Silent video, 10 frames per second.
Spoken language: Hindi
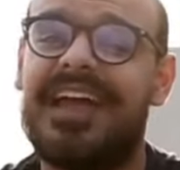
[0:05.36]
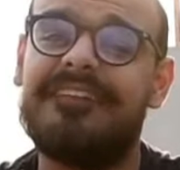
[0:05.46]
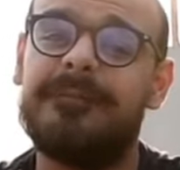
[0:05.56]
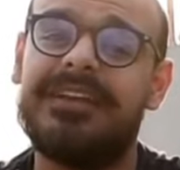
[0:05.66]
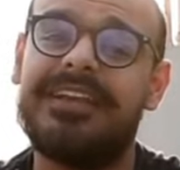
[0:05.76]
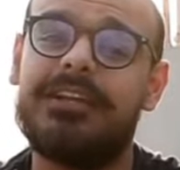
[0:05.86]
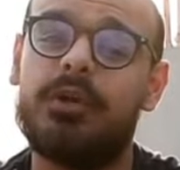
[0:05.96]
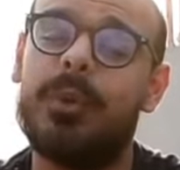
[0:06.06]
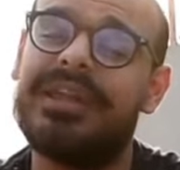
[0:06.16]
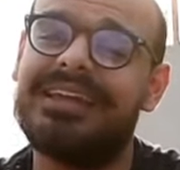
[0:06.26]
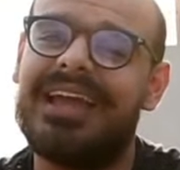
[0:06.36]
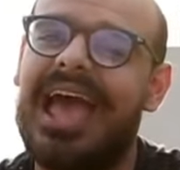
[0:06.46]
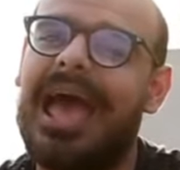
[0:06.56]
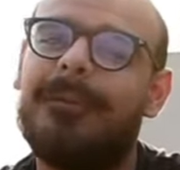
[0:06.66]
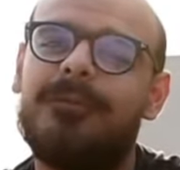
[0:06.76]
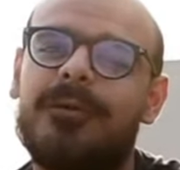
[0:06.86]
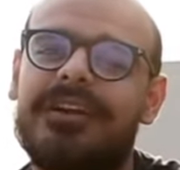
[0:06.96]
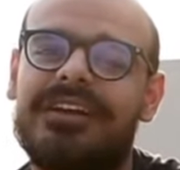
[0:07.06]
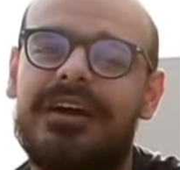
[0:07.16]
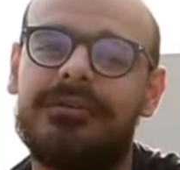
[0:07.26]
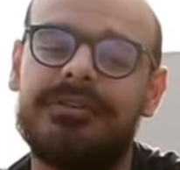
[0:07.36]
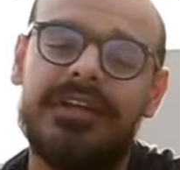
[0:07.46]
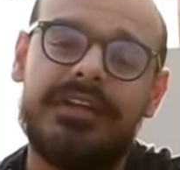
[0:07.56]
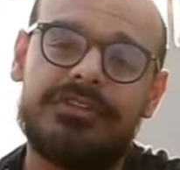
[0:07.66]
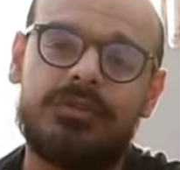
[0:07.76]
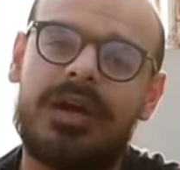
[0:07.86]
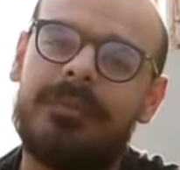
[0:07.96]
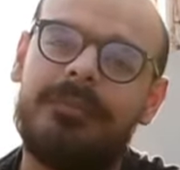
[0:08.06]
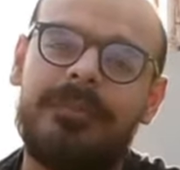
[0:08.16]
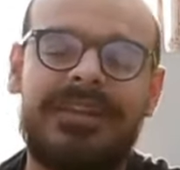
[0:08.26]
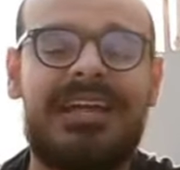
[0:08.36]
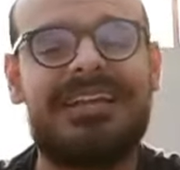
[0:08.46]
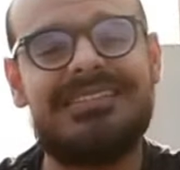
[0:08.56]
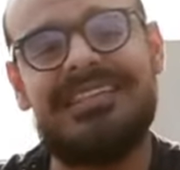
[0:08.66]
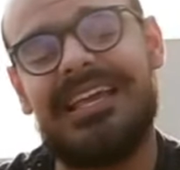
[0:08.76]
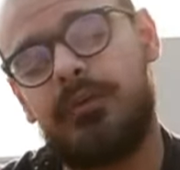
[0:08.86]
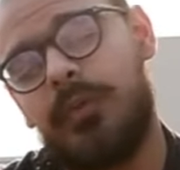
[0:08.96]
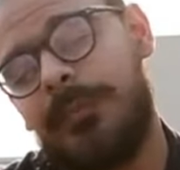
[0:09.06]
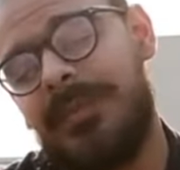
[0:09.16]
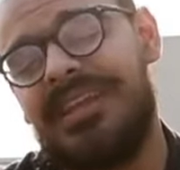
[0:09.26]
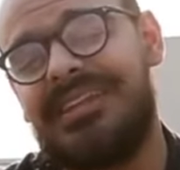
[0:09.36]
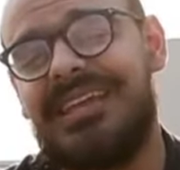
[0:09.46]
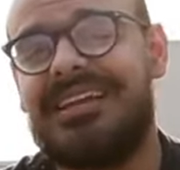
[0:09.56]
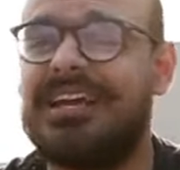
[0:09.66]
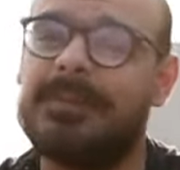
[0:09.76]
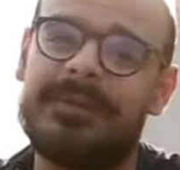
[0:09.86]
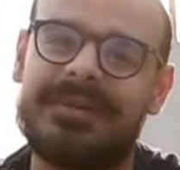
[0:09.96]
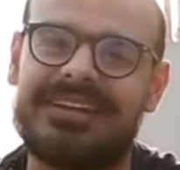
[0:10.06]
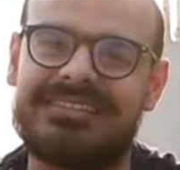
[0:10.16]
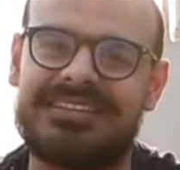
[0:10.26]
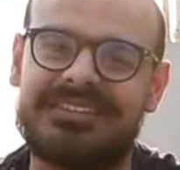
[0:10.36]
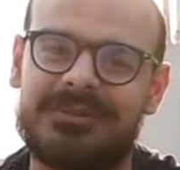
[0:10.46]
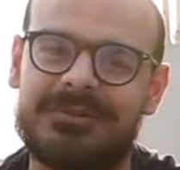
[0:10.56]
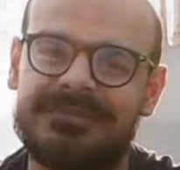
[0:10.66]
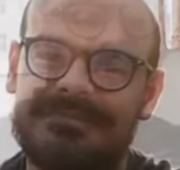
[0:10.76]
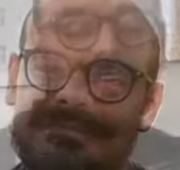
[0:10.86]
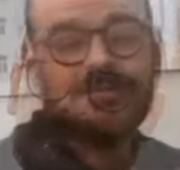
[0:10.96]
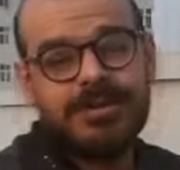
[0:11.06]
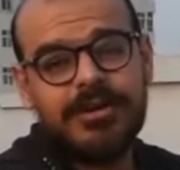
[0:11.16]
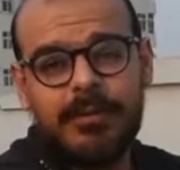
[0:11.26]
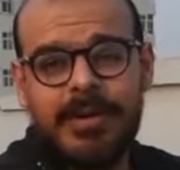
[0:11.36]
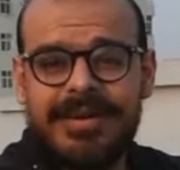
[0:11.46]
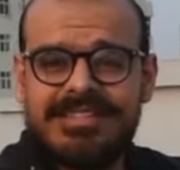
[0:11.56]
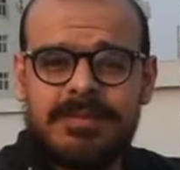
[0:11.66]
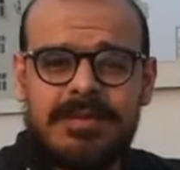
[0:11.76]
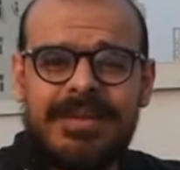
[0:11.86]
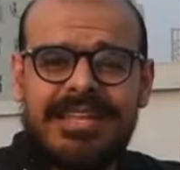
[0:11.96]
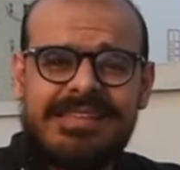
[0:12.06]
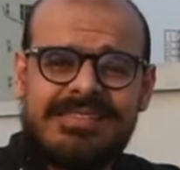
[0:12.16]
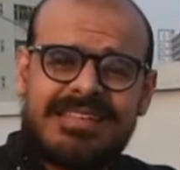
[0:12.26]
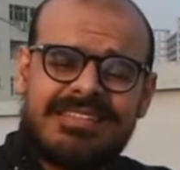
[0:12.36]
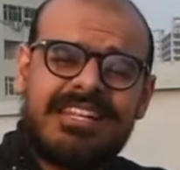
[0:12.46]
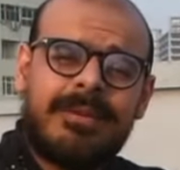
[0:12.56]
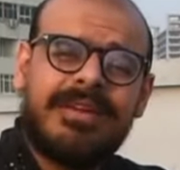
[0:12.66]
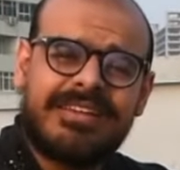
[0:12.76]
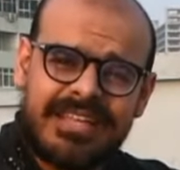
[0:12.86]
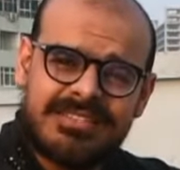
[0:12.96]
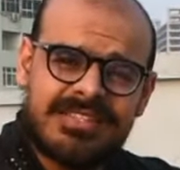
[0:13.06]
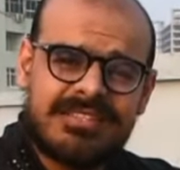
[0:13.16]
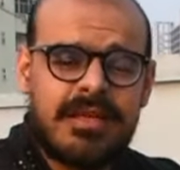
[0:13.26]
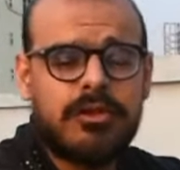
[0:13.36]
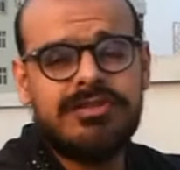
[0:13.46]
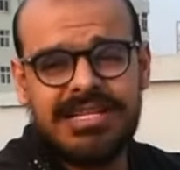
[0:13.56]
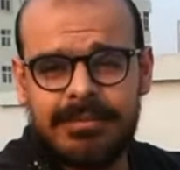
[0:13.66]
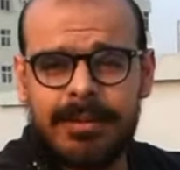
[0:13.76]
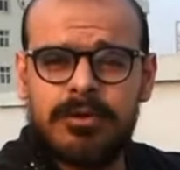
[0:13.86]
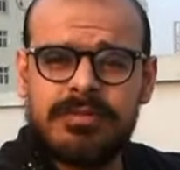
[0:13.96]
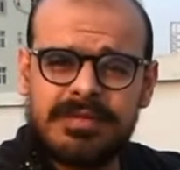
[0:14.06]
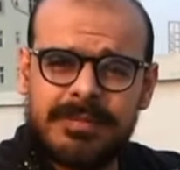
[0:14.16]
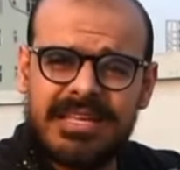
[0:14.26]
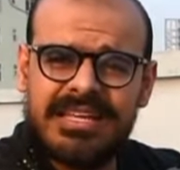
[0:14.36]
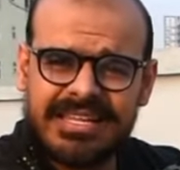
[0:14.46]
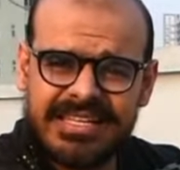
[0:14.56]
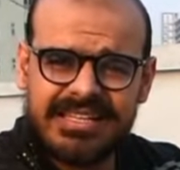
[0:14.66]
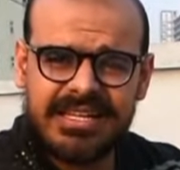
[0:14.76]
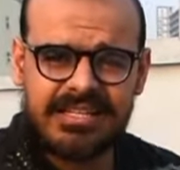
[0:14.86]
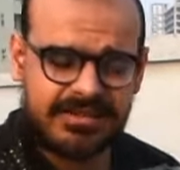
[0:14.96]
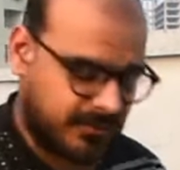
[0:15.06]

फाइव मिनट क्विक ऐप वर्कआउट जो आप बिना किसी इक्विपमेंट के घर पे भी कर सकते हो इस वर्कआउट में हमारी सबसे पहली एक्सरसाइज का नाम है क्रंचेस तो चलिए मैं आपको सबसे पहले करके दिखा देता